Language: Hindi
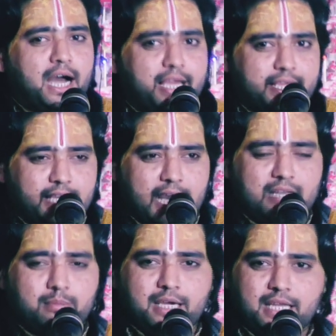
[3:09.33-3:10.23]
है
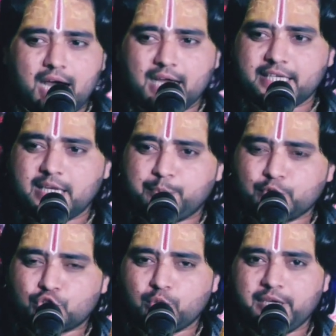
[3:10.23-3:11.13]
ज्ञान वैराग्य
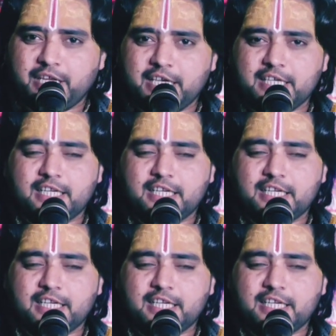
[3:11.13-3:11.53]
पुत्र मेरे